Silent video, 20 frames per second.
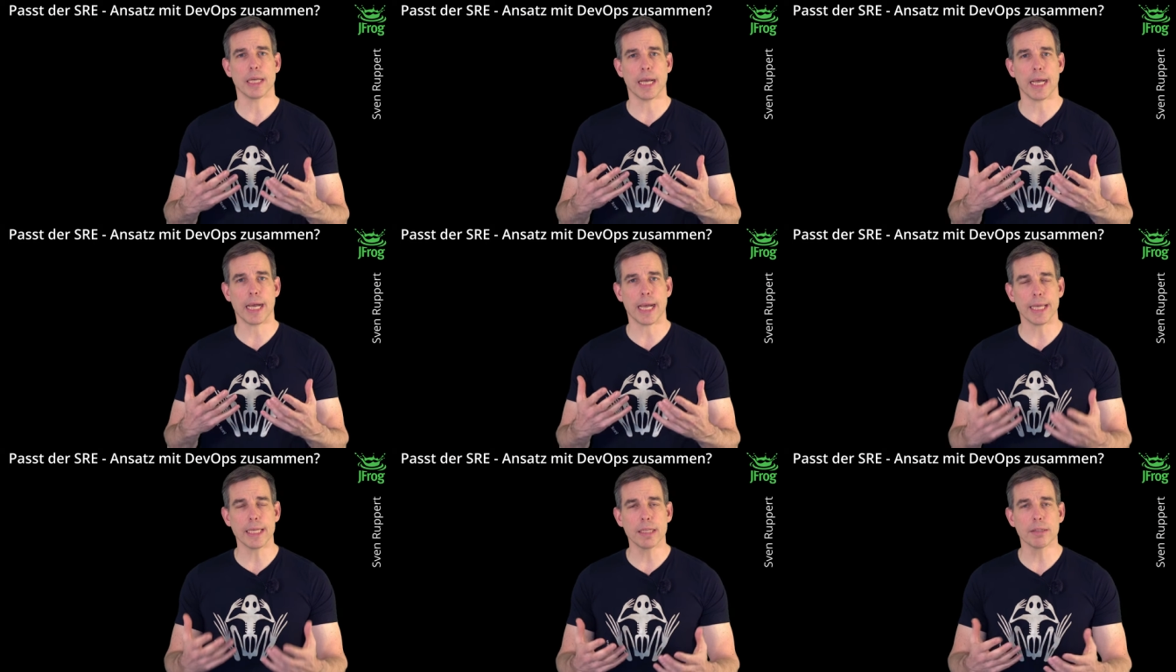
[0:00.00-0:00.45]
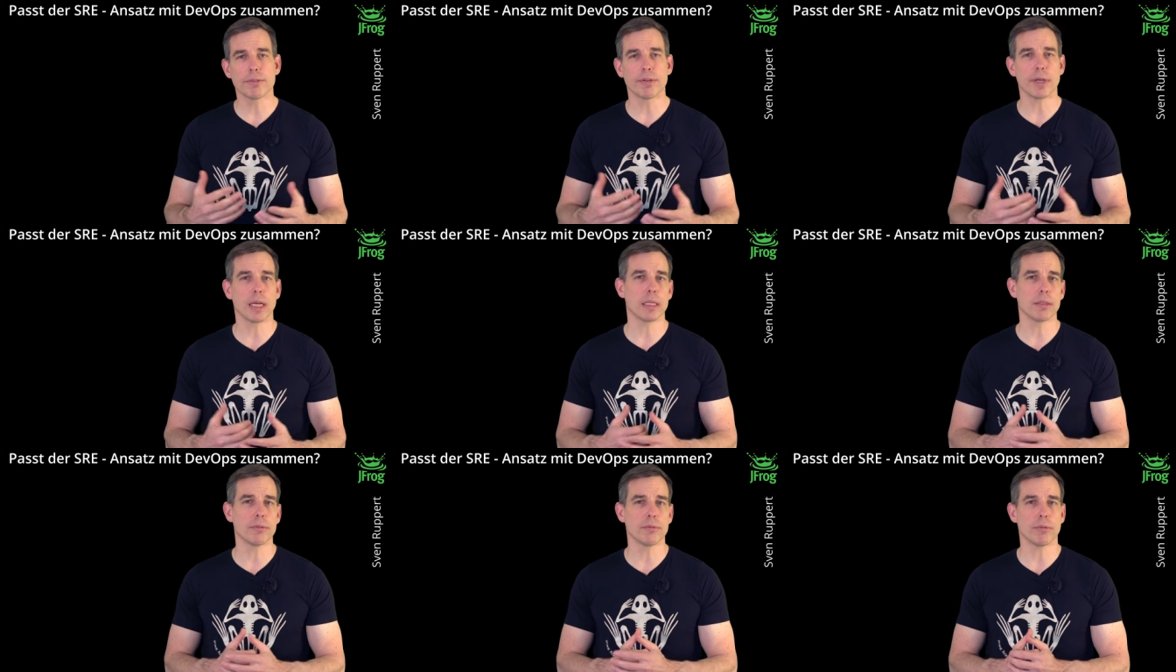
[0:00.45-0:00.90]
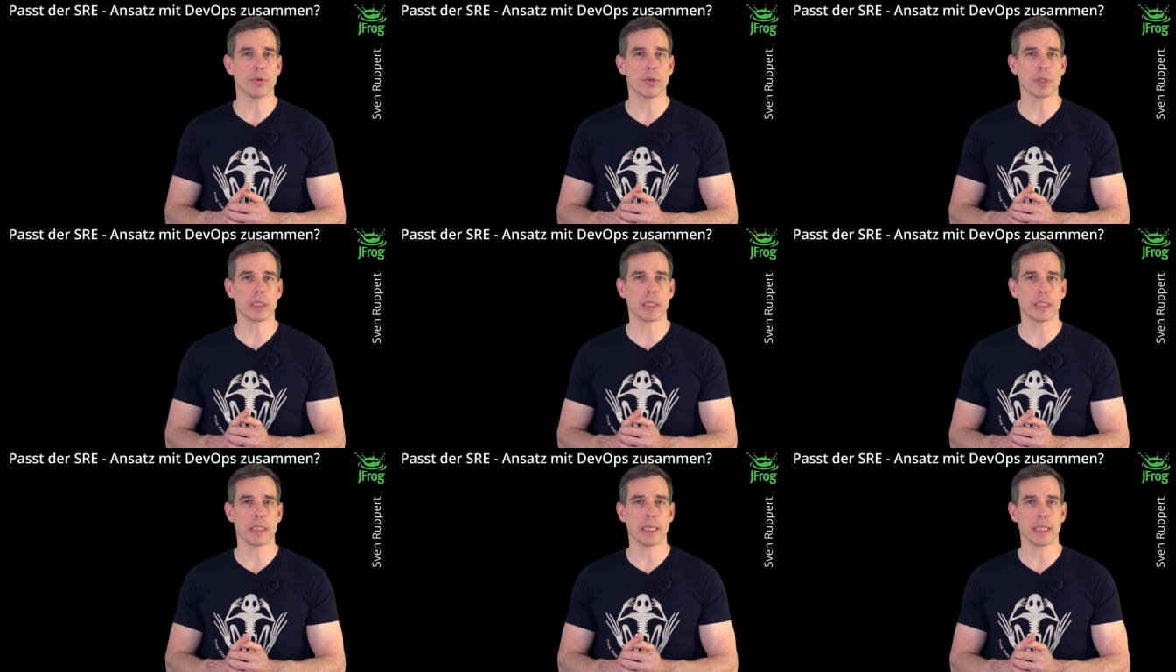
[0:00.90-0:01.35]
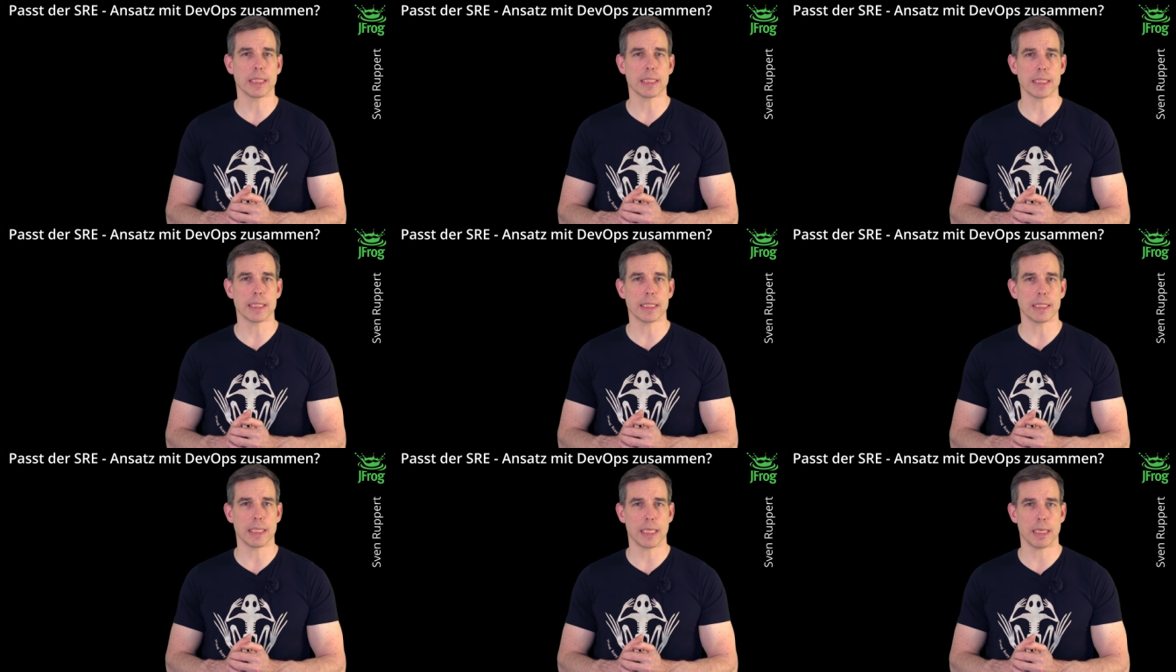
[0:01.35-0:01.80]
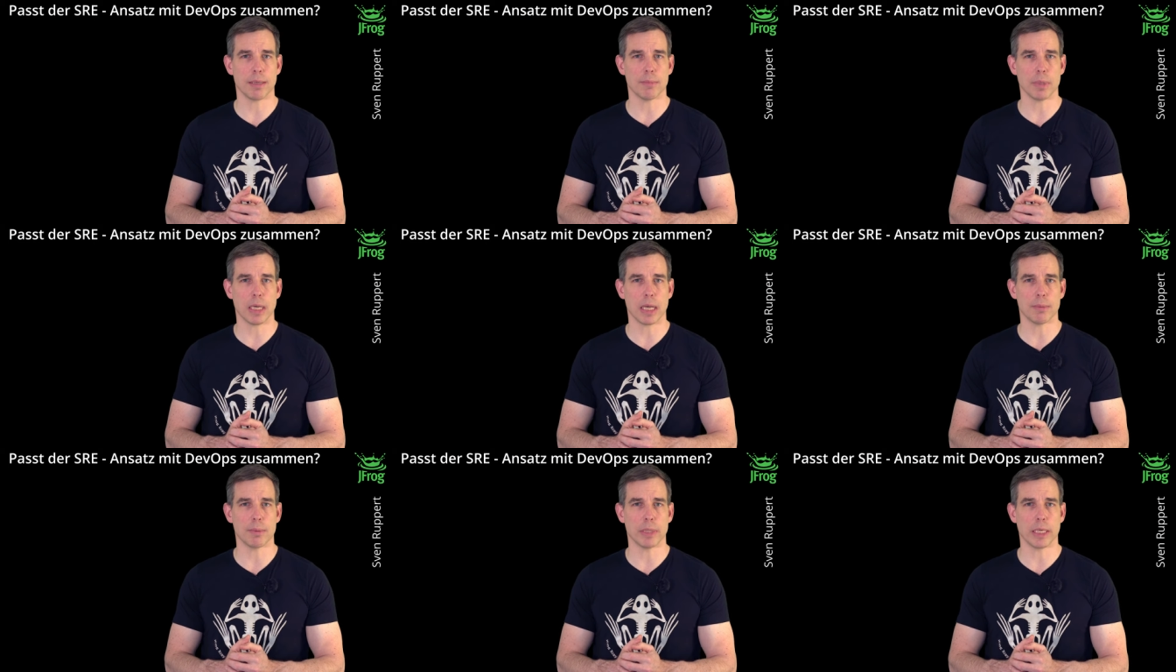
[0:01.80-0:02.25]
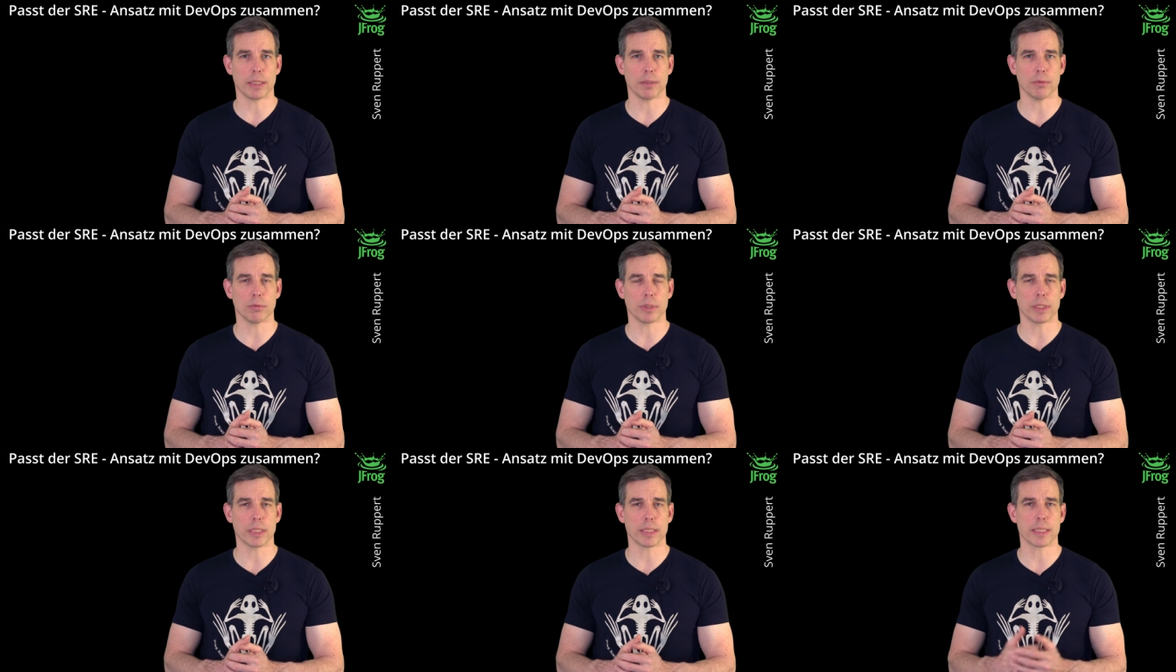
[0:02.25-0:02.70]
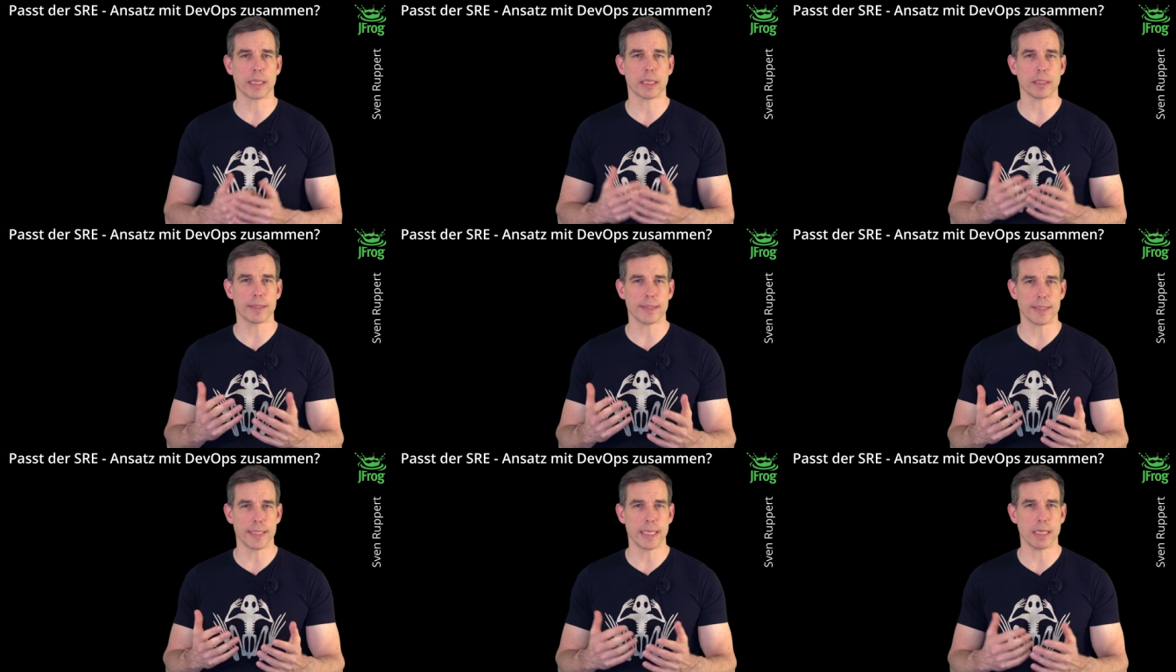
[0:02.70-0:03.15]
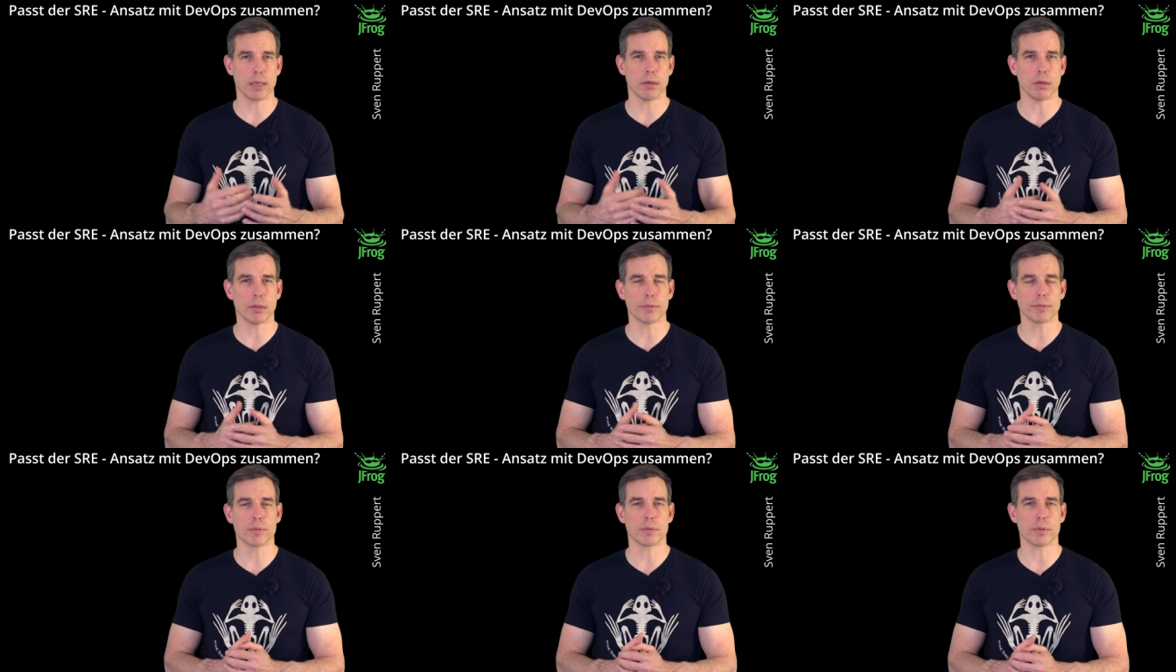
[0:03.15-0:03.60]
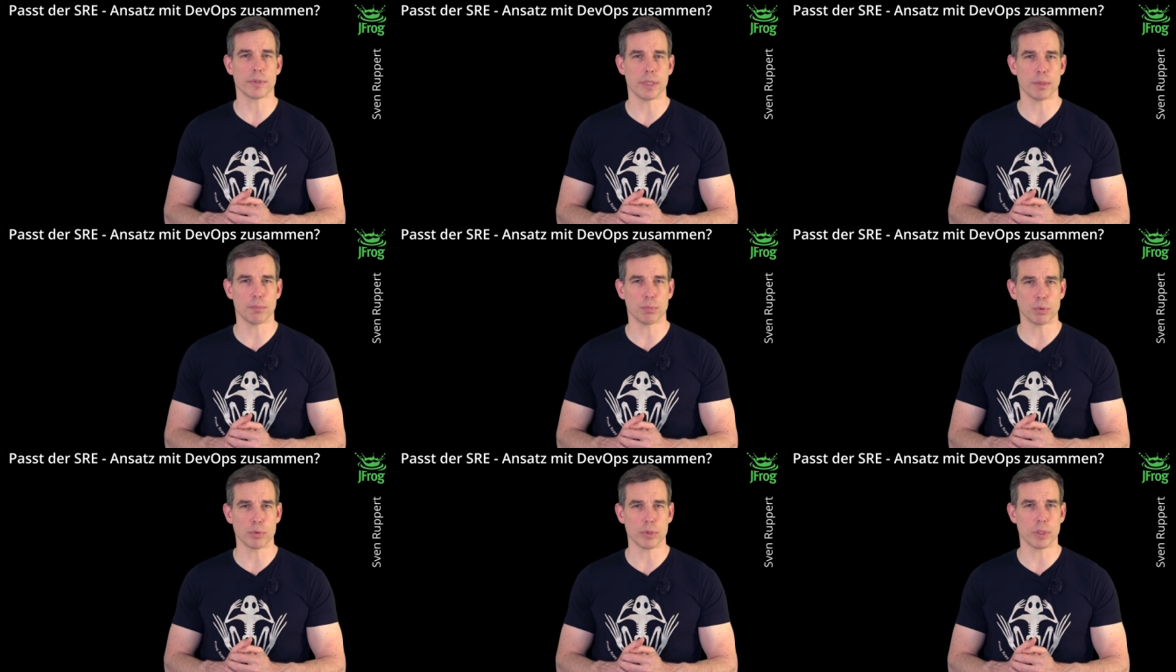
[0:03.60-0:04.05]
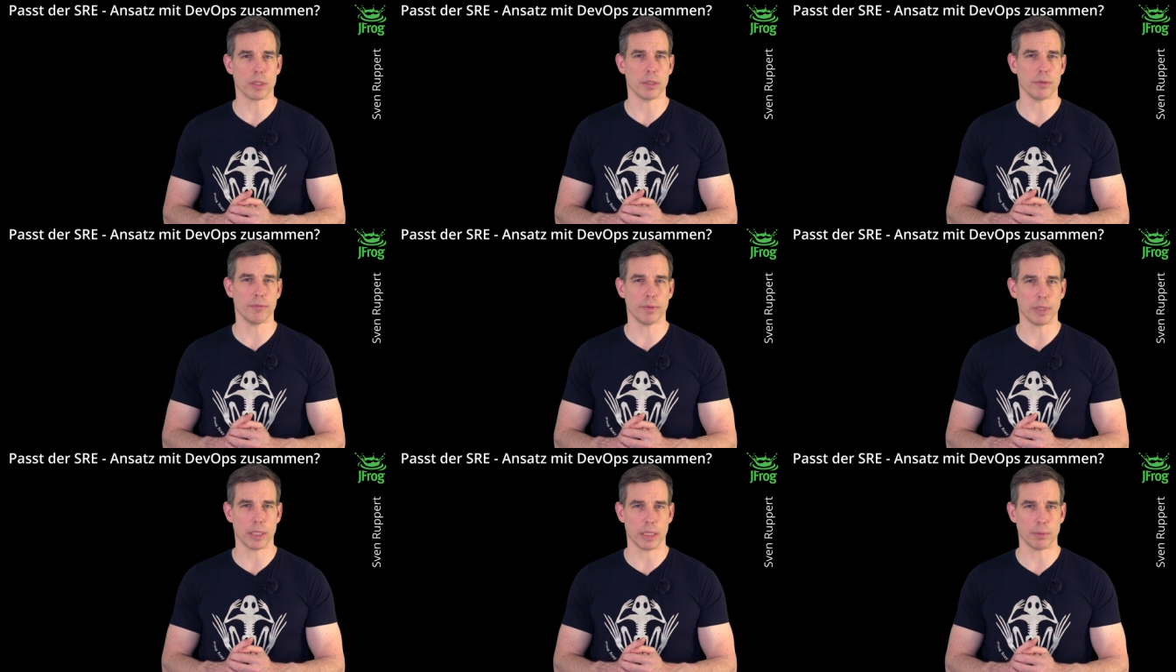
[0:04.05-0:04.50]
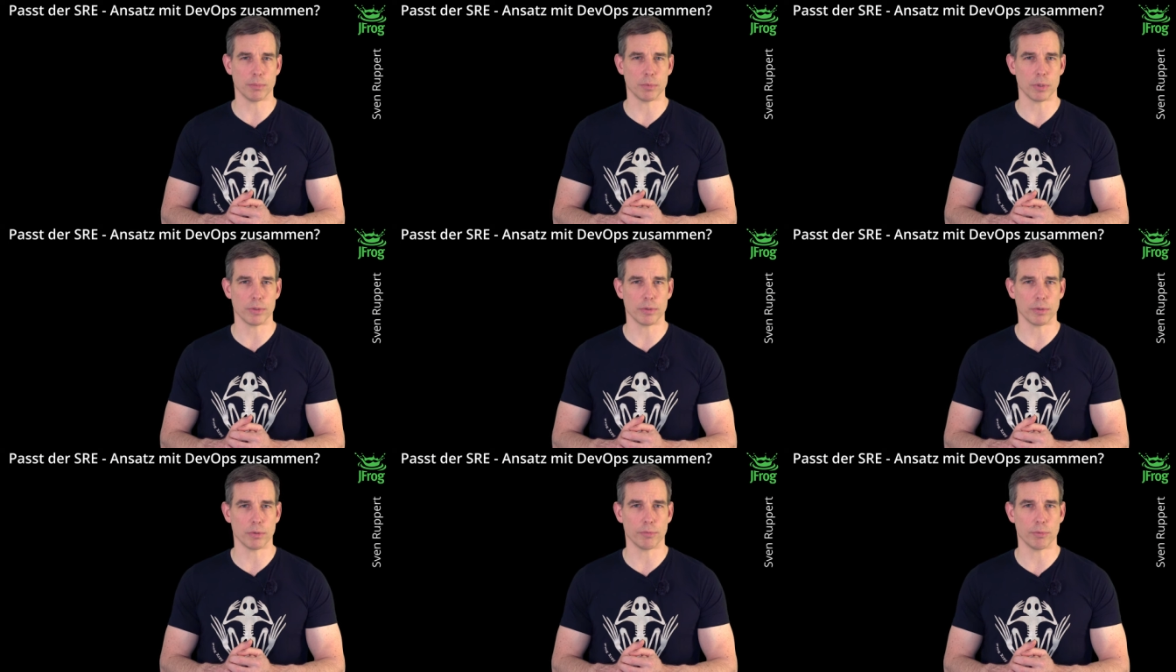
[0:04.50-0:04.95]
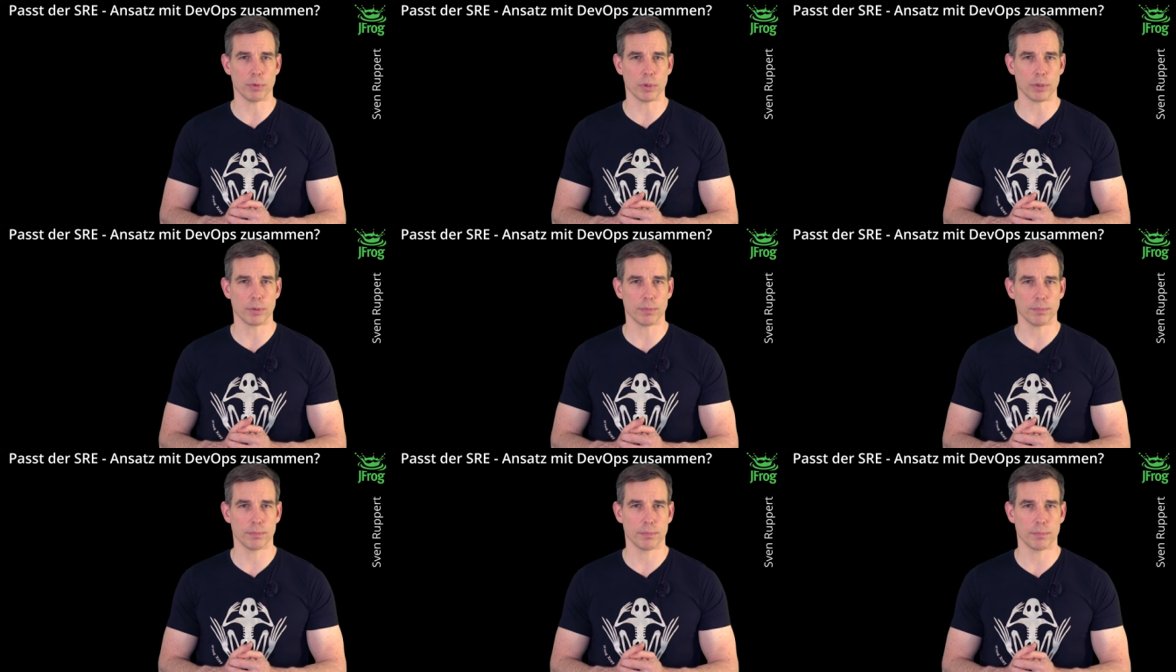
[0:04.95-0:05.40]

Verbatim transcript: eigenverantwortlich an diesen Themen arbeiten. Und das hat sehr oft zu sehr positiven Ergebnissen geführt.